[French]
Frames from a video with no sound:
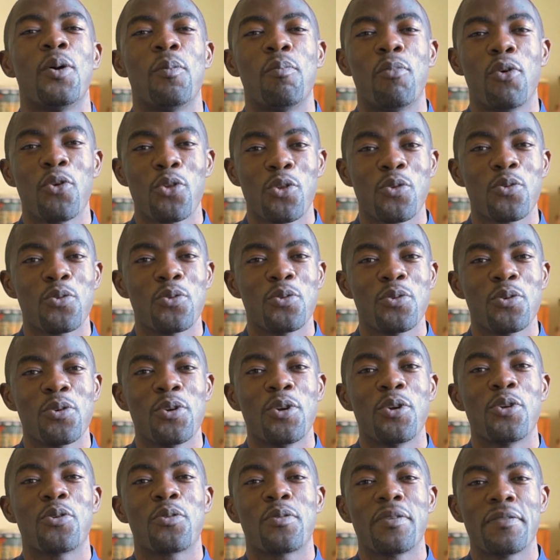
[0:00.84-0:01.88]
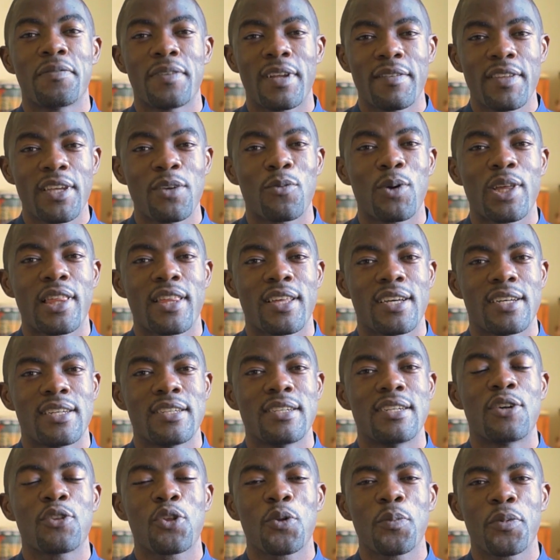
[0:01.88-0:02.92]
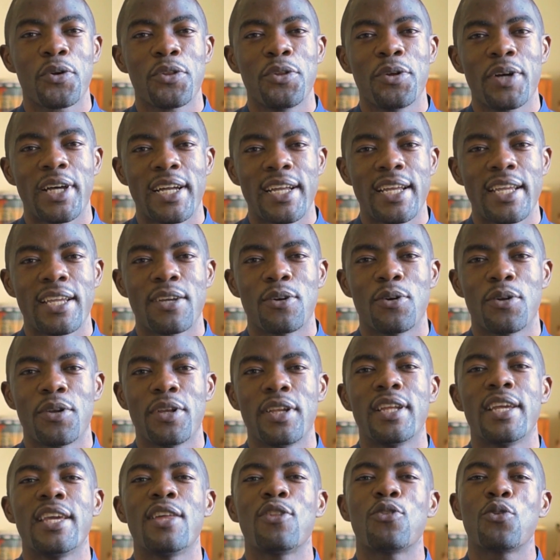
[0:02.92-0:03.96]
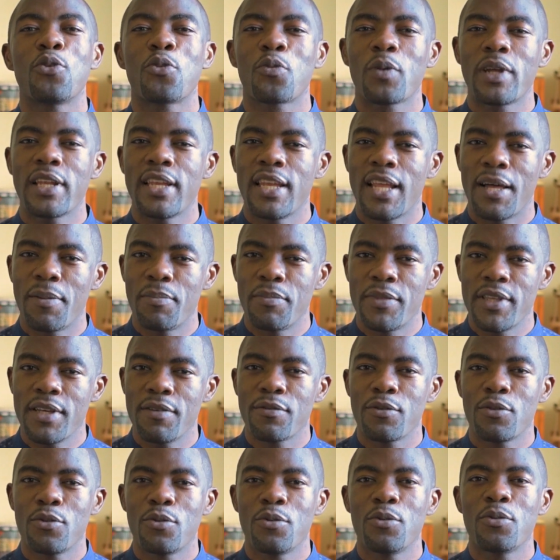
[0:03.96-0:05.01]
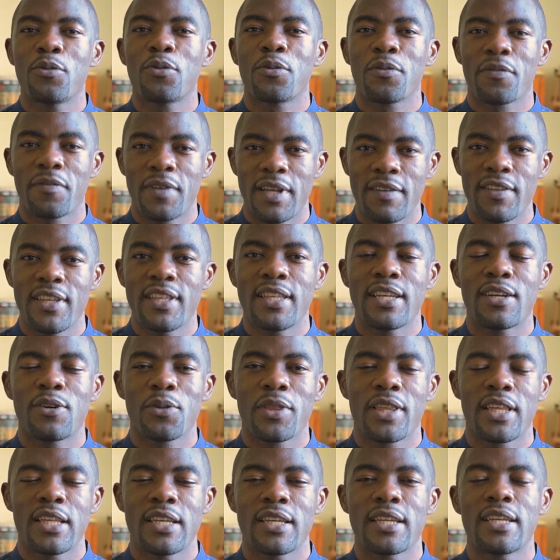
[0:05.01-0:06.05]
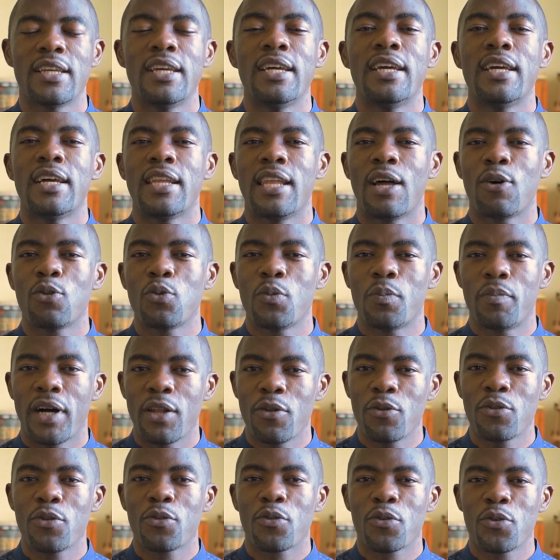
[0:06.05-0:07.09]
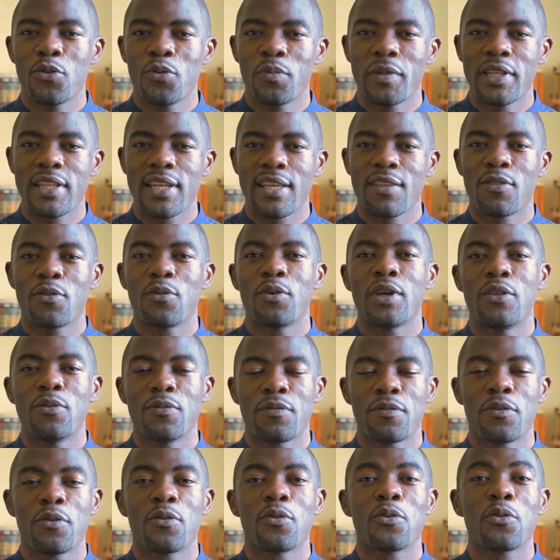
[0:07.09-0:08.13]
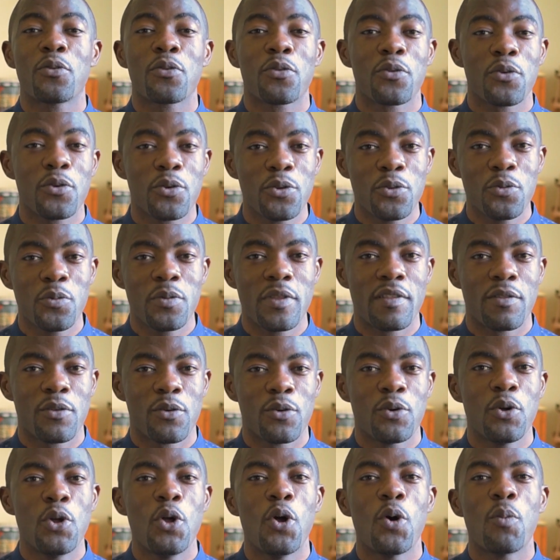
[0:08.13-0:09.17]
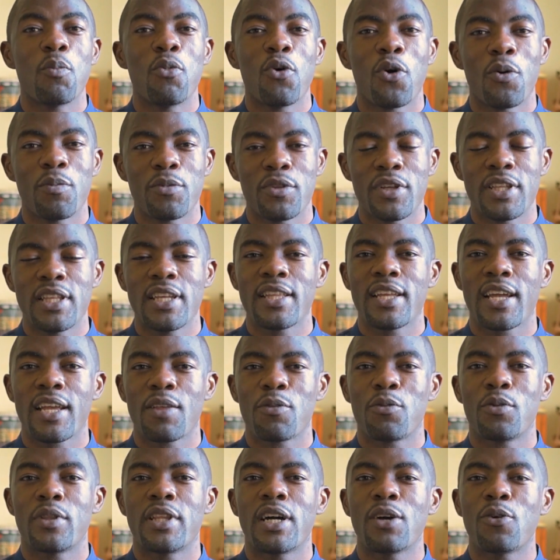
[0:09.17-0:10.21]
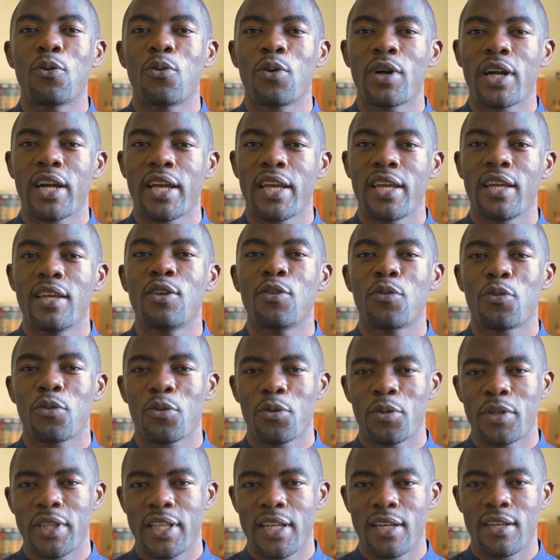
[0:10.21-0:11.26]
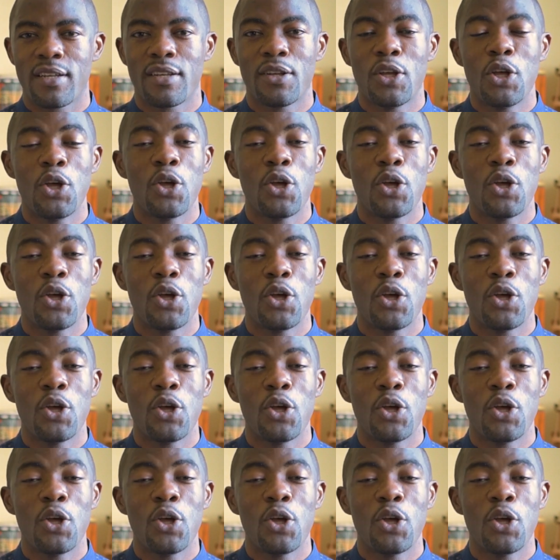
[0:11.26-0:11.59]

Bonjour, je suis Flavien Kwacha, entrepreneur agricole, et je te souhaite la bienvenue sur Flavien Décortique, là où nous parlons de ce que nous maîtrisons et nous faisons ce que nous disons pour obtenir des résultats concrets sur le terrain.